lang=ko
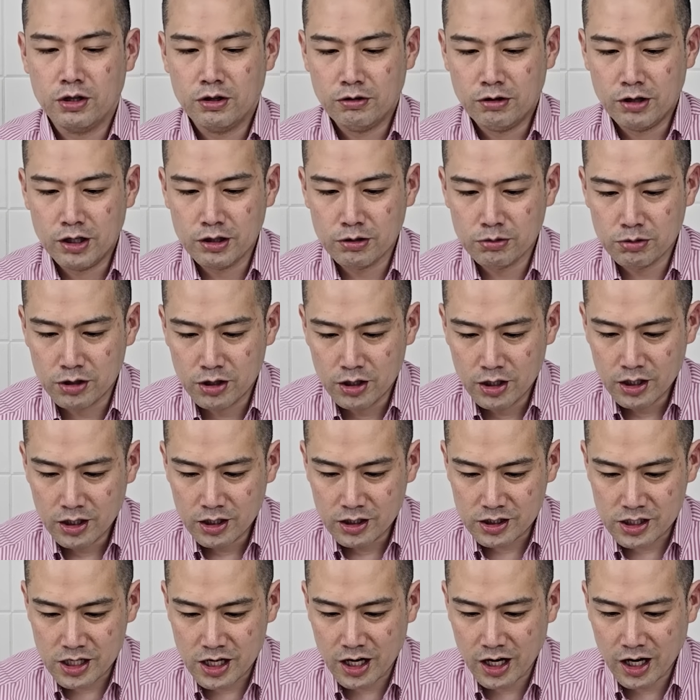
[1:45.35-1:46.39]
왜냐면
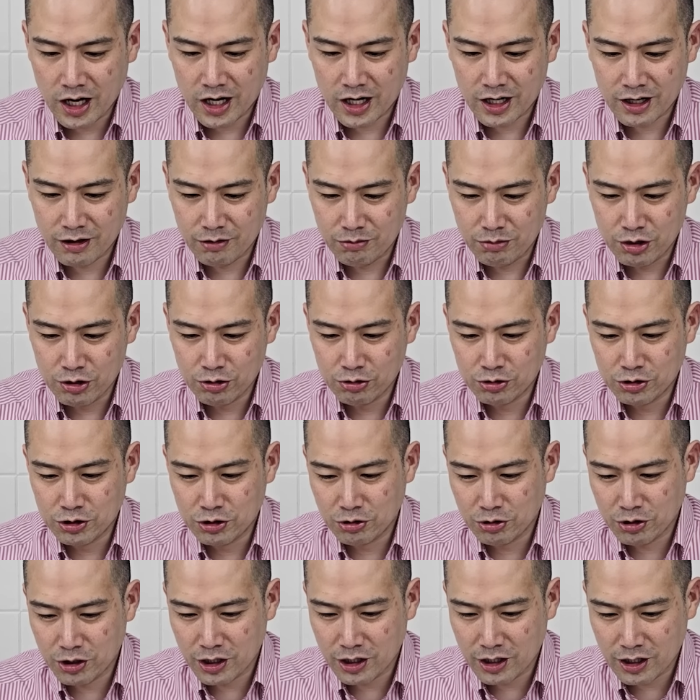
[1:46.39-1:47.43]
제가 알아요. 미용
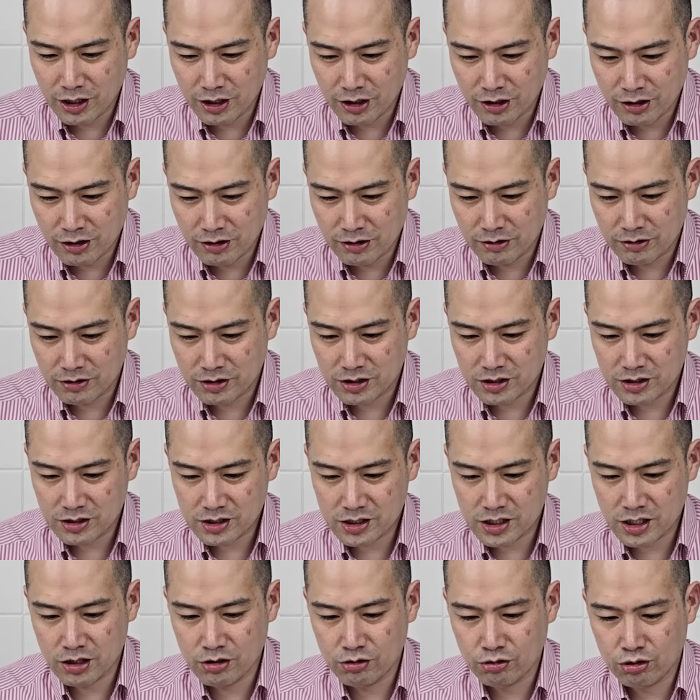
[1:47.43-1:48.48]
의료기기를
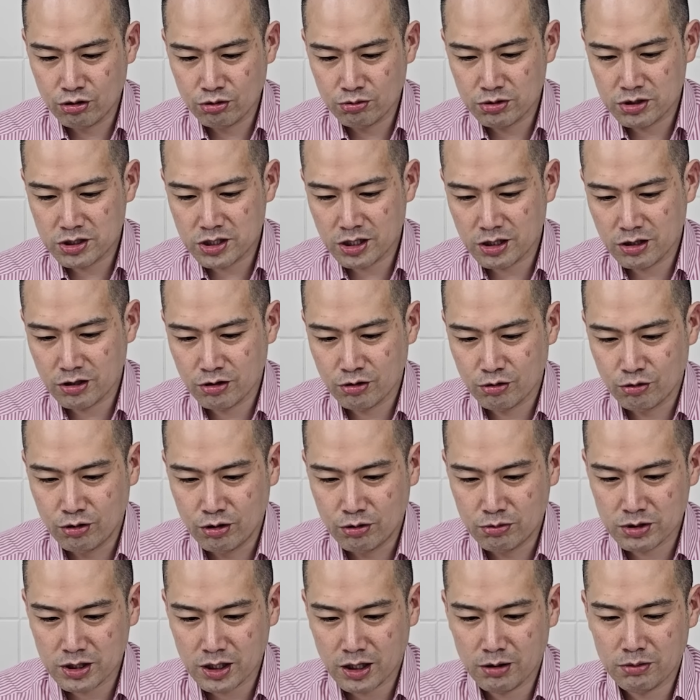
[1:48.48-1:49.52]
제 유튜브 채널에
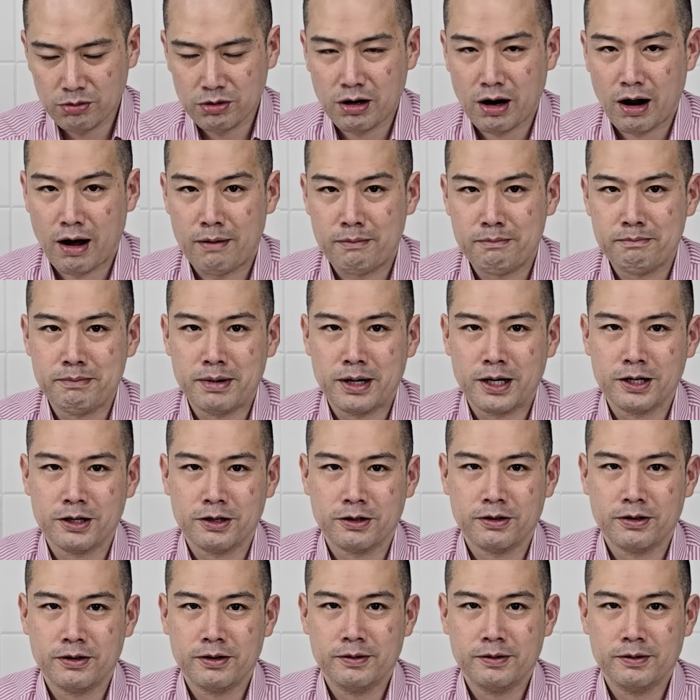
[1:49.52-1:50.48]
올리면 사람들이 안 봐요.